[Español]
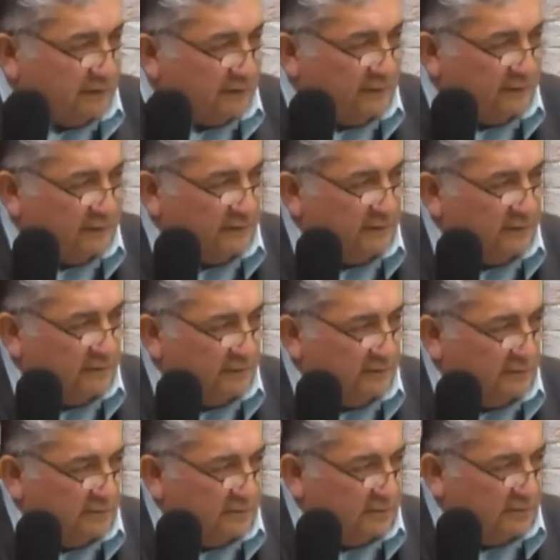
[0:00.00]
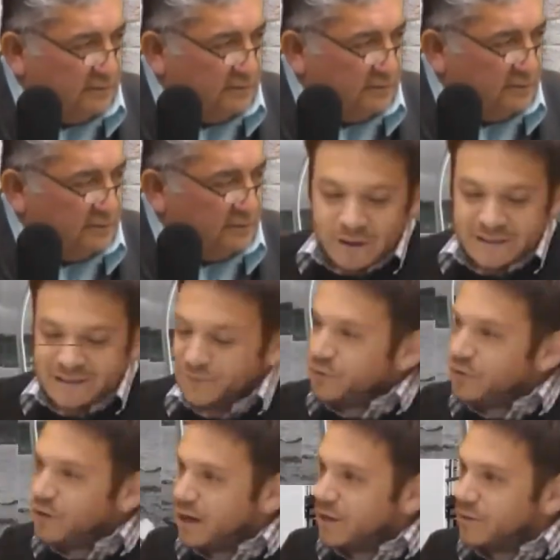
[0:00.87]
Así es, así es, y por eso
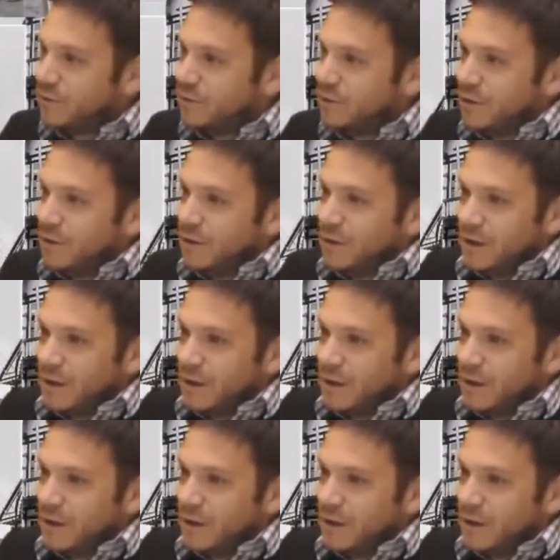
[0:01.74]
hacemos cargo.